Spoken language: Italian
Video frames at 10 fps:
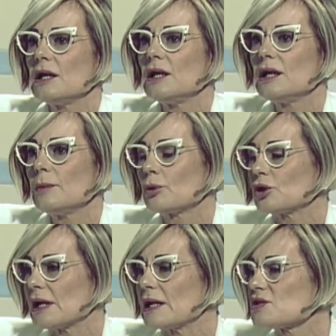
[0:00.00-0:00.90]
il
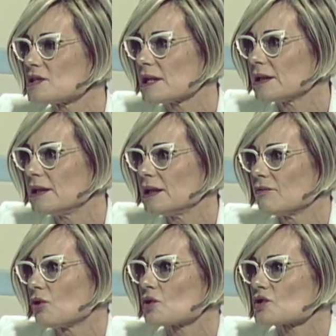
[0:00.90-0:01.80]
potere
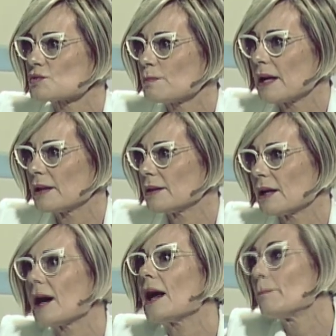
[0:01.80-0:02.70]
legislativo
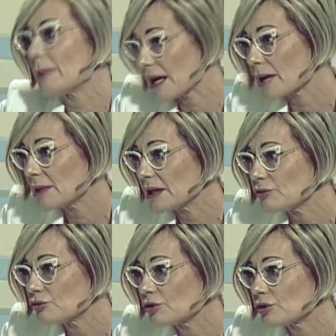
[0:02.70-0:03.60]
spetta al
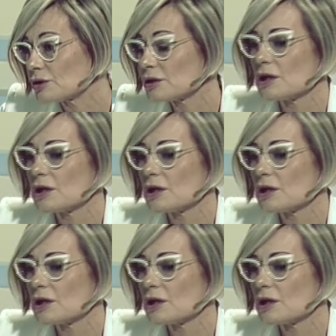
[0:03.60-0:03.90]
Parlamento,